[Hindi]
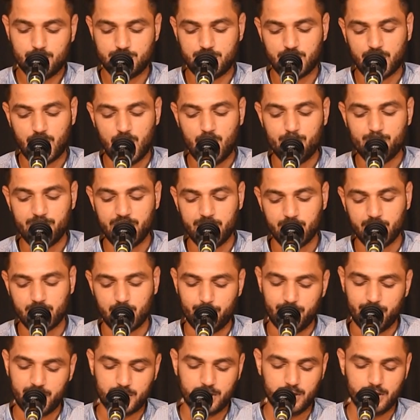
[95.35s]
जगह मेरी
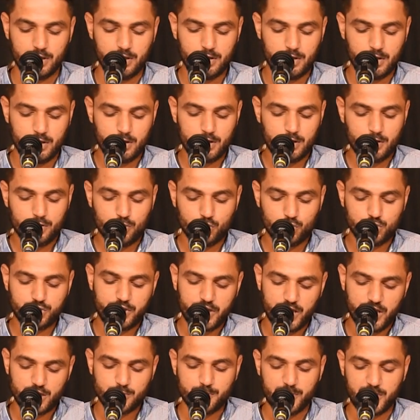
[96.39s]
कब्र की उस
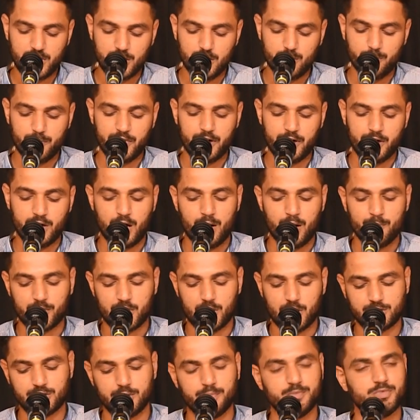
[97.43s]
देश में ही मेरे
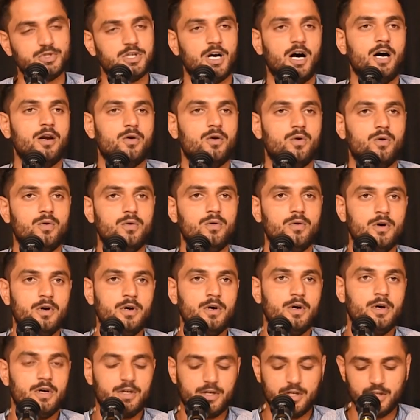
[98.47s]
नाम का शमशान हो
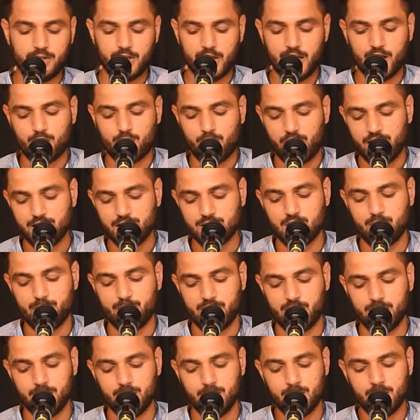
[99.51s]
कि दिल ख्वाहिश है
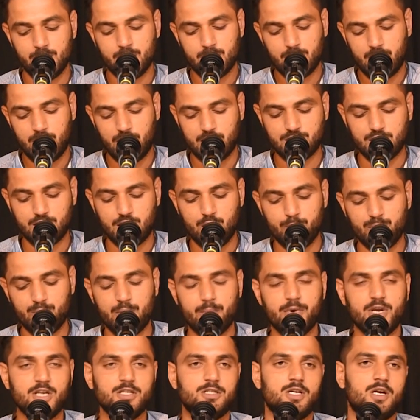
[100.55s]
मेरी हर जन्म
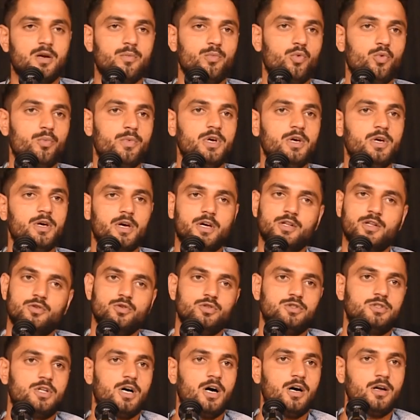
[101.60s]
में मेरी जन्मभूमि
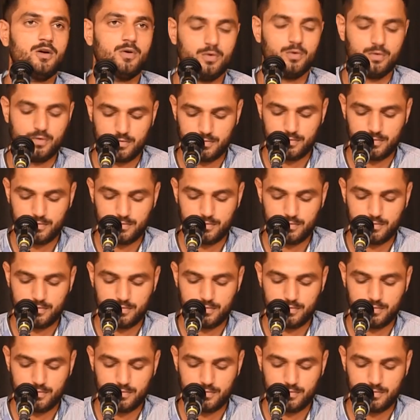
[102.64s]
हिंदुस्तान हो